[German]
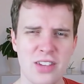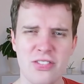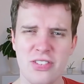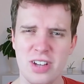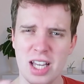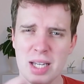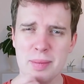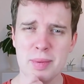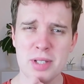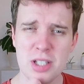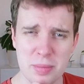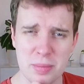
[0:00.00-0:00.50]
Ich
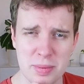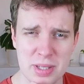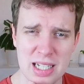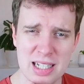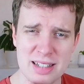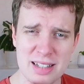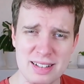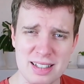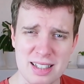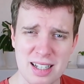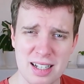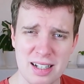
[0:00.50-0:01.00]
frage mich, ob
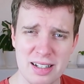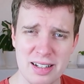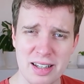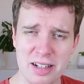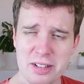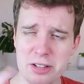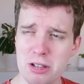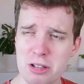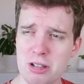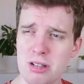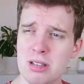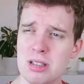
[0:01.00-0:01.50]
Nele sich gerade
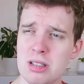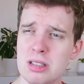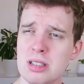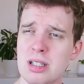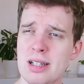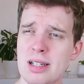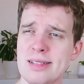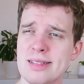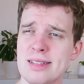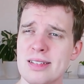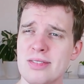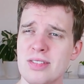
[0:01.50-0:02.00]
denkt, oh,
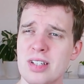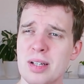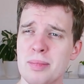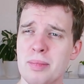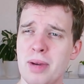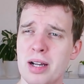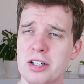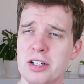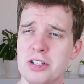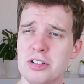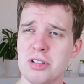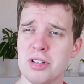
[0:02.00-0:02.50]
es ist wieder
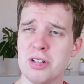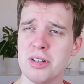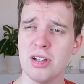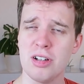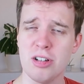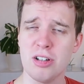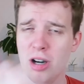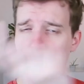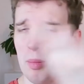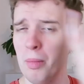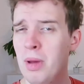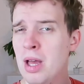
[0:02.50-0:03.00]
meine Chance
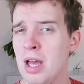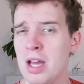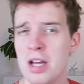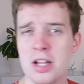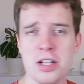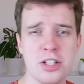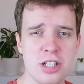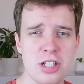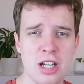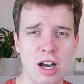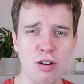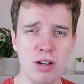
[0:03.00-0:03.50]
gekommen.
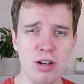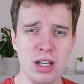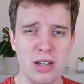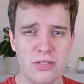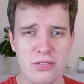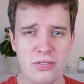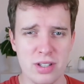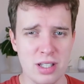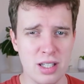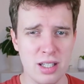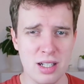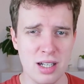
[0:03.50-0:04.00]
Ciao,
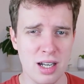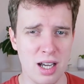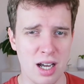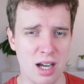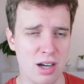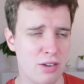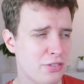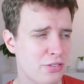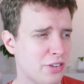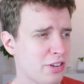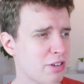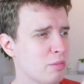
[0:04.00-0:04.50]
Kevin,
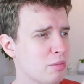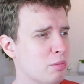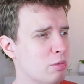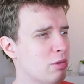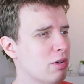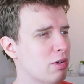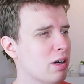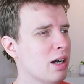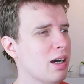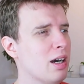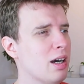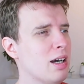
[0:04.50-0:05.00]
auf zum
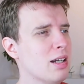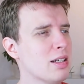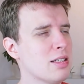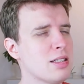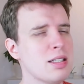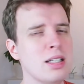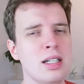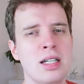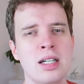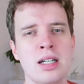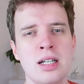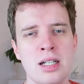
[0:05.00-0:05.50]

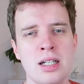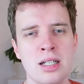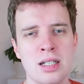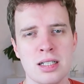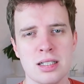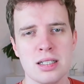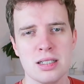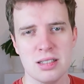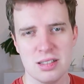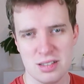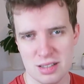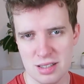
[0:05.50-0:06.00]
Murat.
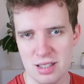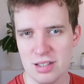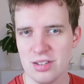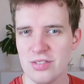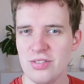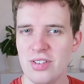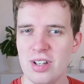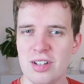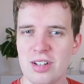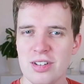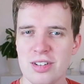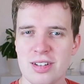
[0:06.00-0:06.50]
Das,
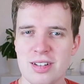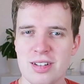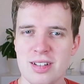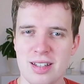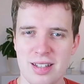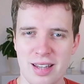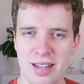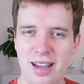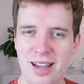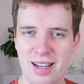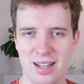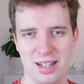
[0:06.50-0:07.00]
das wäre
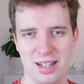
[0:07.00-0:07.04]
lustig.